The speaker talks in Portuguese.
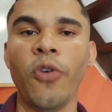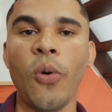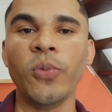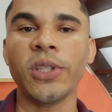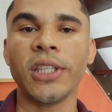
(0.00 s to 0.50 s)
vou
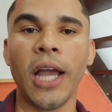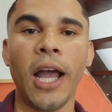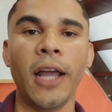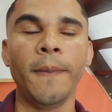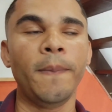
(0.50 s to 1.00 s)

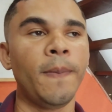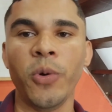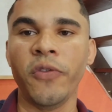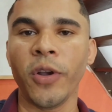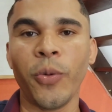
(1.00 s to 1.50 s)
almoçar,
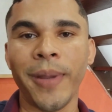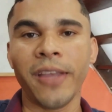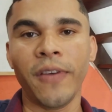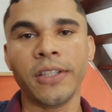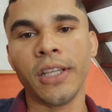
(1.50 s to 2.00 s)
vamos ver como é
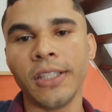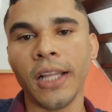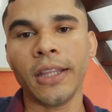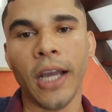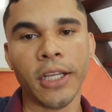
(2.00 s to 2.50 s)
que vai ser
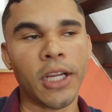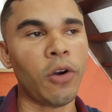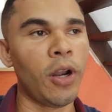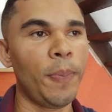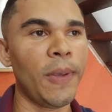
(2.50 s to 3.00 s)
essa tarde.
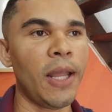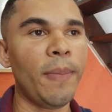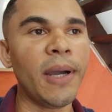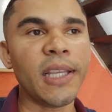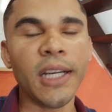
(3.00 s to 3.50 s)
Agora pela
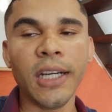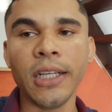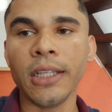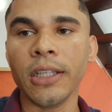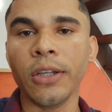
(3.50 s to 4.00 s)

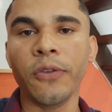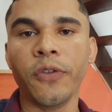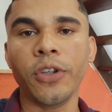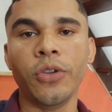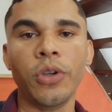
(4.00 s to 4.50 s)
manhã eu
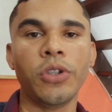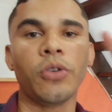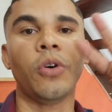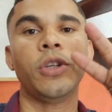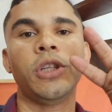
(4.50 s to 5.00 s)
fiz dois
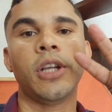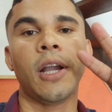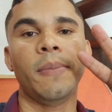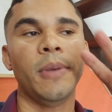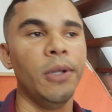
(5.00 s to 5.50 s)
cortes de
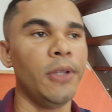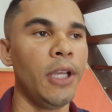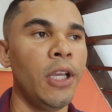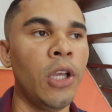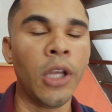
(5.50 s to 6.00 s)
cabelo, né?